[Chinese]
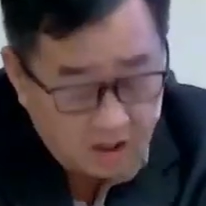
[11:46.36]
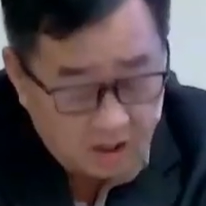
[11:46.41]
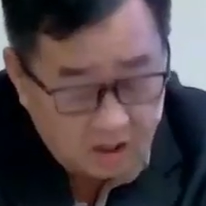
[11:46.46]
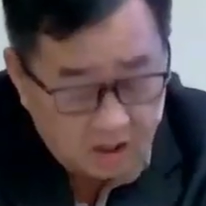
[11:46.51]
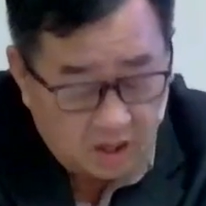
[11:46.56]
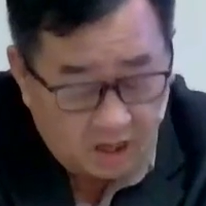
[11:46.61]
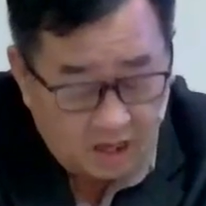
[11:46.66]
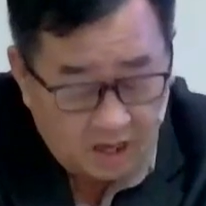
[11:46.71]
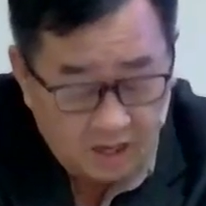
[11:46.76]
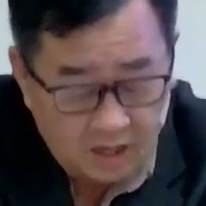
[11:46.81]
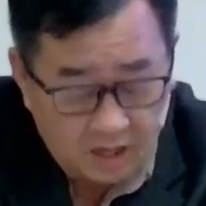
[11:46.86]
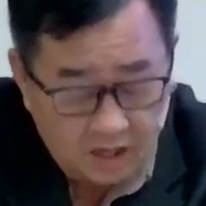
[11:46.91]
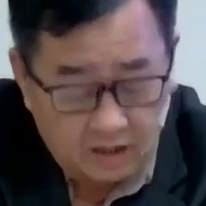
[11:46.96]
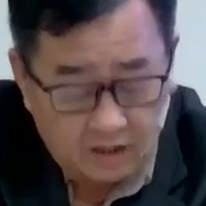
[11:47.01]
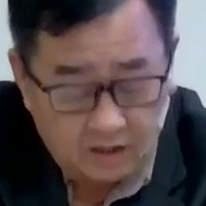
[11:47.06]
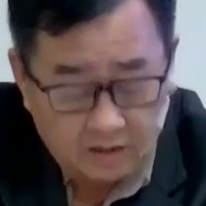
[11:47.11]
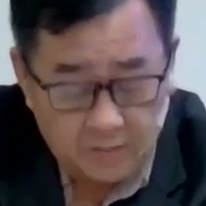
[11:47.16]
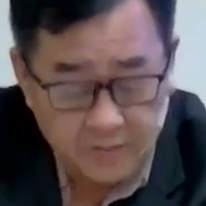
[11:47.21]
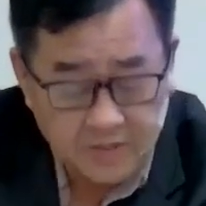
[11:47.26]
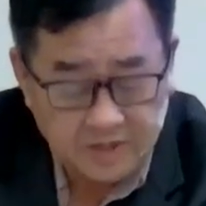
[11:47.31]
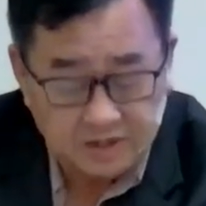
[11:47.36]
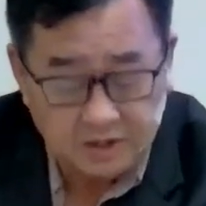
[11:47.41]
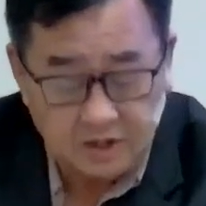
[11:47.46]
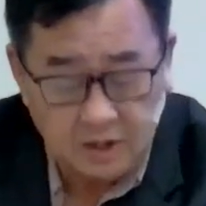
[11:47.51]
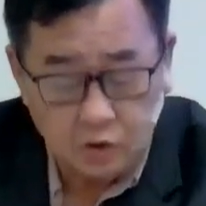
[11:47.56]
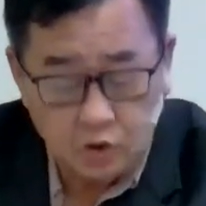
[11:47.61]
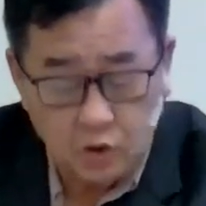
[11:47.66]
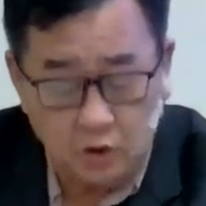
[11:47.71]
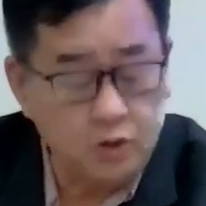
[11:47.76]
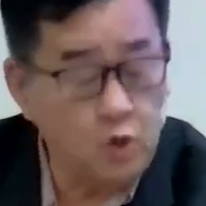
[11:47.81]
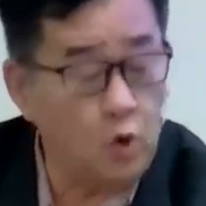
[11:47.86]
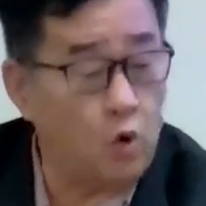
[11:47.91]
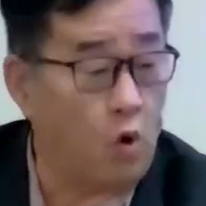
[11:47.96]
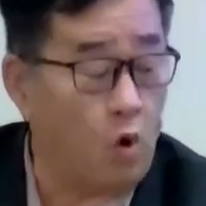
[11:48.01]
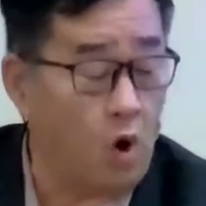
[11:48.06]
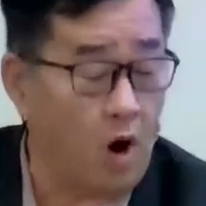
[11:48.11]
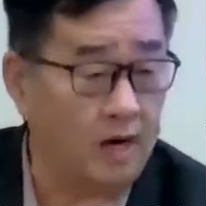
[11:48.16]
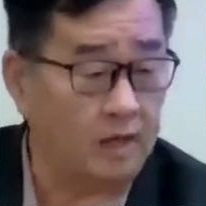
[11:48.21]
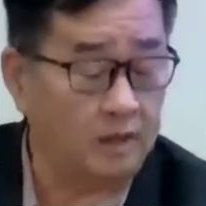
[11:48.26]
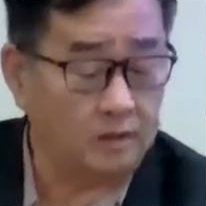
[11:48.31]
啊？他们心中就
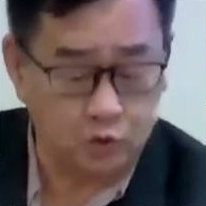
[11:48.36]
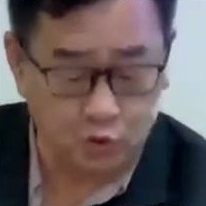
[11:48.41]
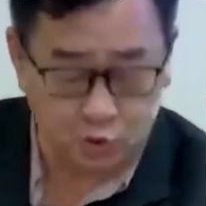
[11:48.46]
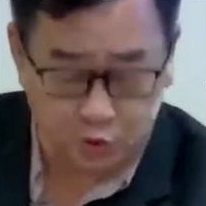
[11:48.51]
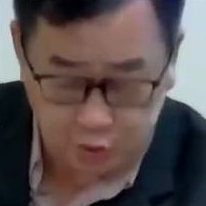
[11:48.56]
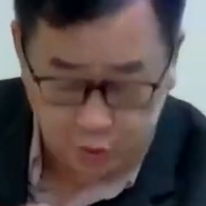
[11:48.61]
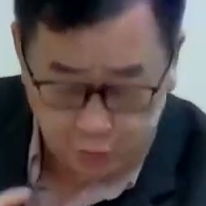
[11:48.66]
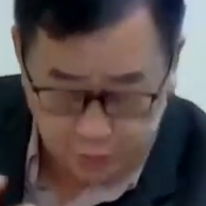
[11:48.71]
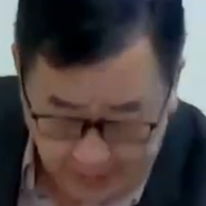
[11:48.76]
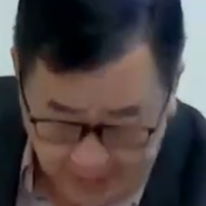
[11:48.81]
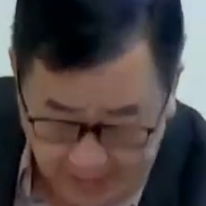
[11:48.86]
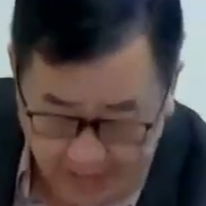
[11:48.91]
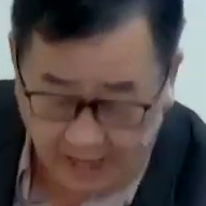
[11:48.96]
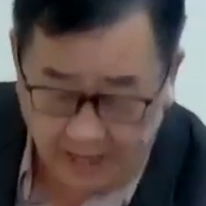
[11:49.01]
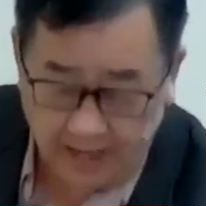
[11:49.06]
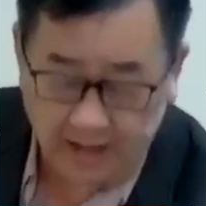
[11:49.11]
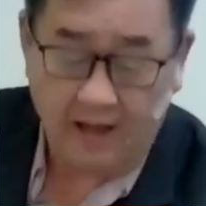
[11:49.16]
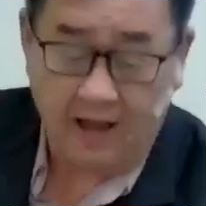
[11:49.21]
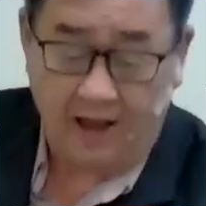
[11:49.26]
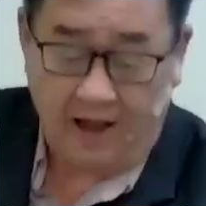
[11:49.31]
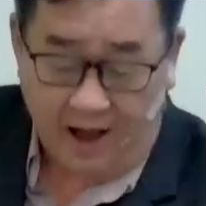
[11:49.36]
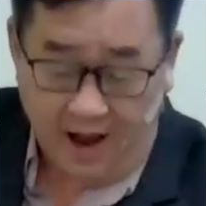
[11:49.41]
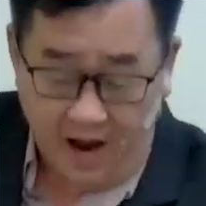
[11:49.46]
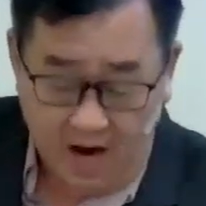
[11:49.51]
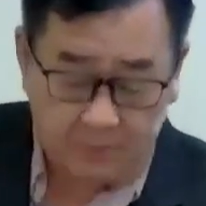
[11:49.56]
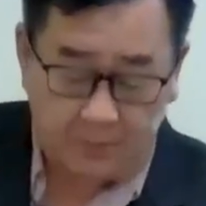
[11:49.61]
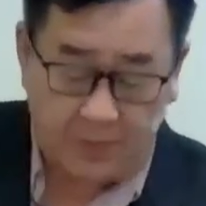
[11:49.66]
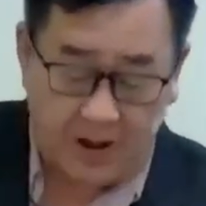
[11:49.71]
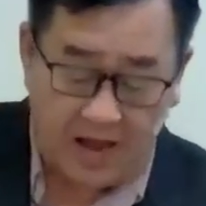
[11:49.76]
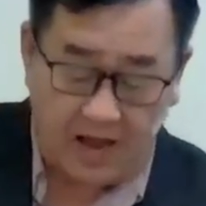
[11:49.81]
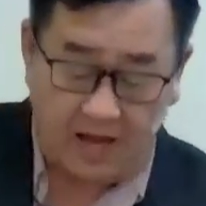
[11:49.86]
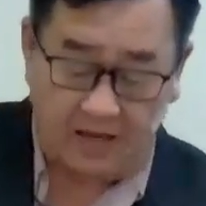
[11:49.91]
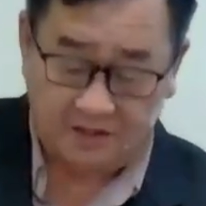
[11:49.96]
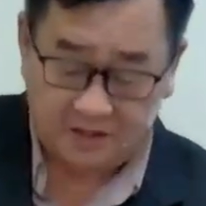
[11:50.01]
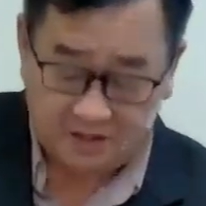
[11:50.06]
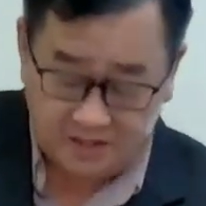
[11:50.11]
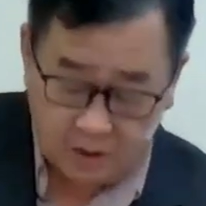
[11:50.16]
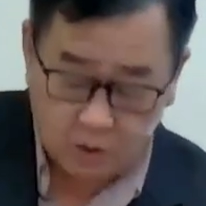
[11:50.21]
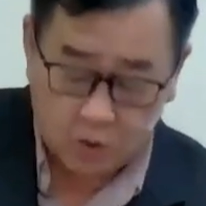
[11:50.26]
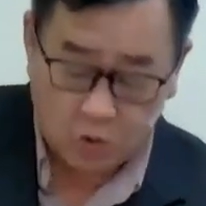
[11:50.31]
慌、惧怕、害怕，
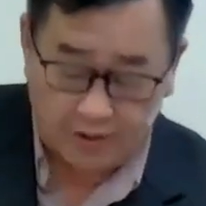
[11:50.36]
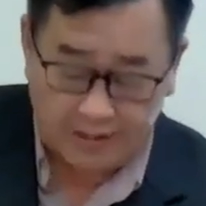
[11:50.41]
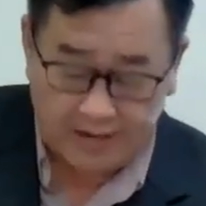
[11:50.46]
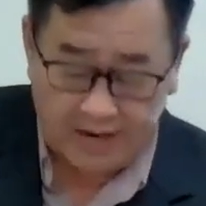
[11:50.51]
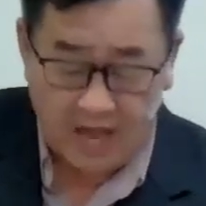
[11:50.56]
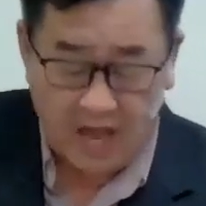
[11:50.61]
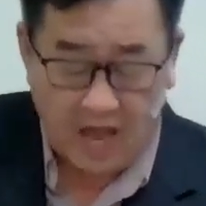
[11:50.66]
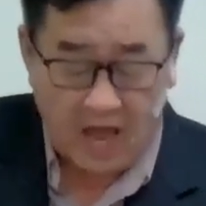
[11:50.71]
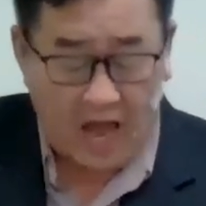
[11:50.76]
结果呢？